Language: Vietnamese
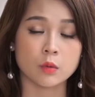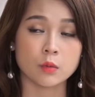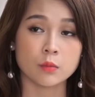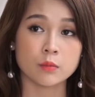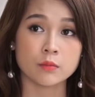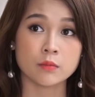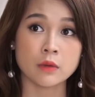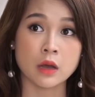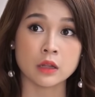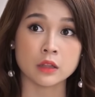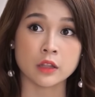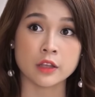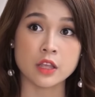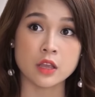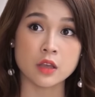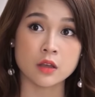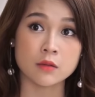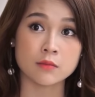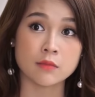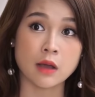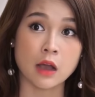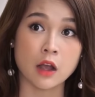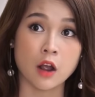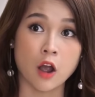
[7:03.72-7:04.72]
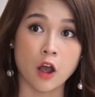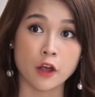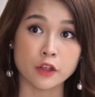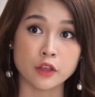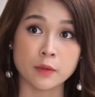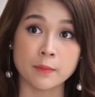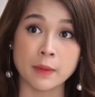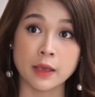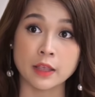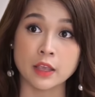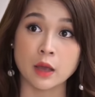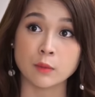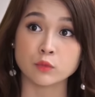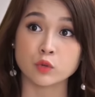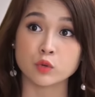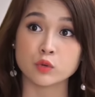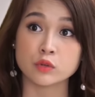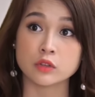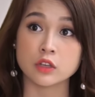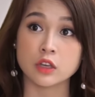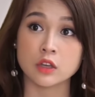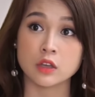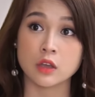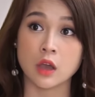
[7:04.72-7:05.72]
Đúng mà tự nhiên bà gọi cho mẹ chồng
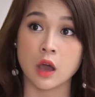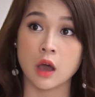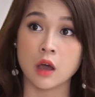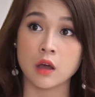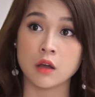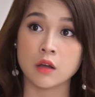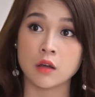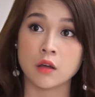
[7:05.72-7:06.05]
tôi chi vậy